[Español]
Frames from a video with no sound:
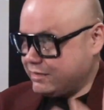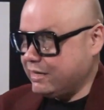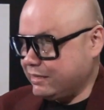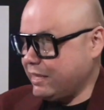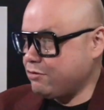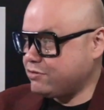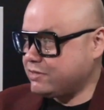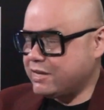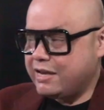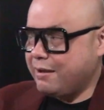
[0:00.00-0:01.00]
que Certero sí
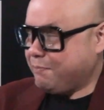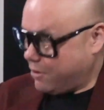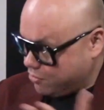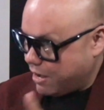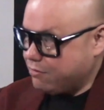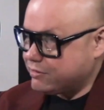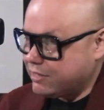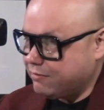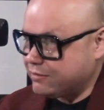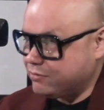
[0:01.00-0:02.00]
seguía, pero ya no
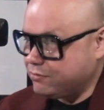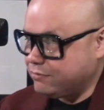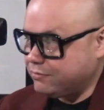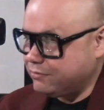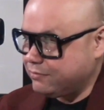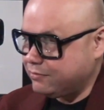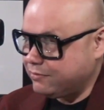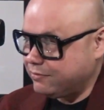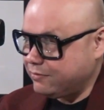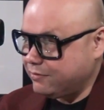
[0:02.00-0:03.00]
estabas tú.
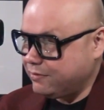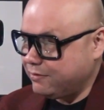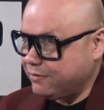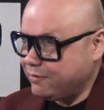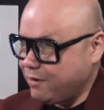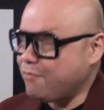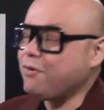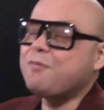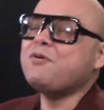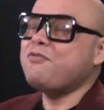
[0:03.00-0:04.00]
Ah, claro.
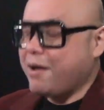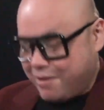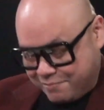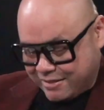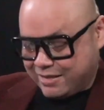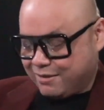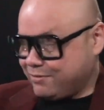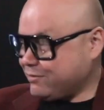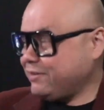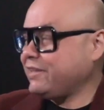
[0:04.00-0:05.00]
¿Cómo, fue? A ver,
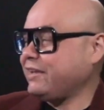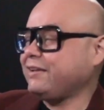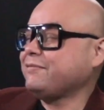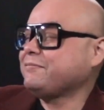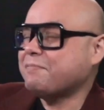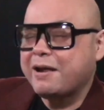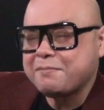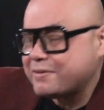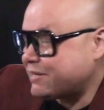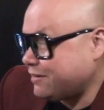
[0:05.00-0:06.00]
platicamos que para
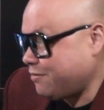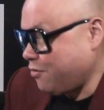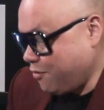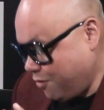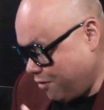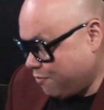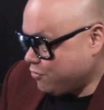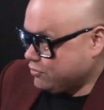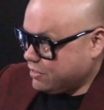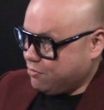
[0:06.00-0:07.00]
empezar,
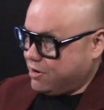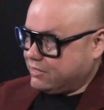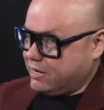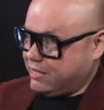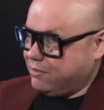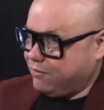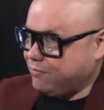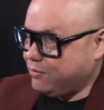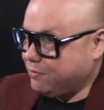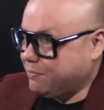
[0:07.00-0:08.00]
¿Cómo se dio la salida o
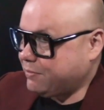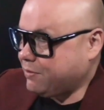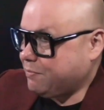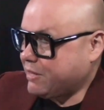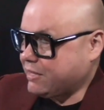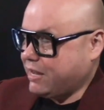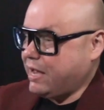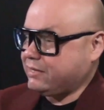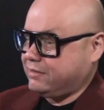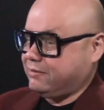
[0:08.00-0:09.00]
cómo lo, lo,
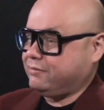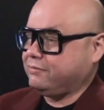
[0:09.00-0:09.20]
platicaste? Bueno,